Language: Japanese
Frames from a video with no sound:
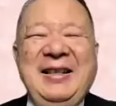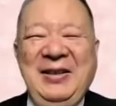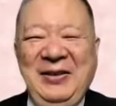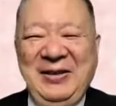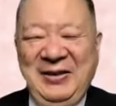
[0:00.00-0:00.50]

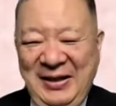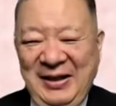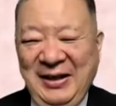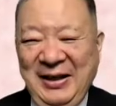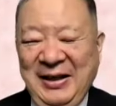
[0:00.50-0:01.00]
そうです
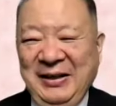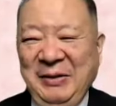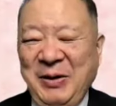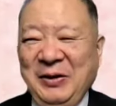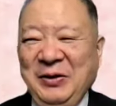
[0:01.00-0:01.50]
ね。で
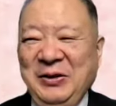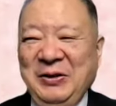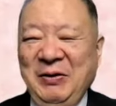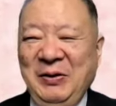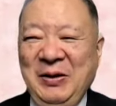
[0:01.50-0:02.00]
も、あの人
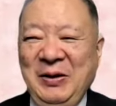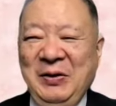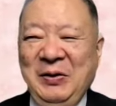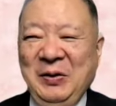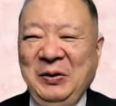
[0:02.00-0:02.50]
は
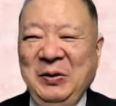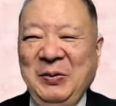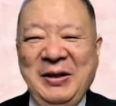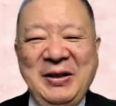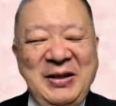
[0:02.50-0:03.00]
男
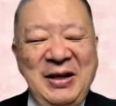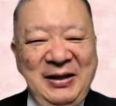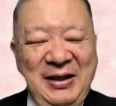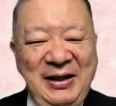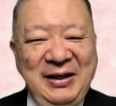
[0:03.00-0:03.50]
前ですから
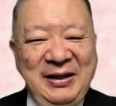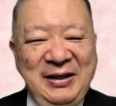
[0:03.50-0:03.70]
ね。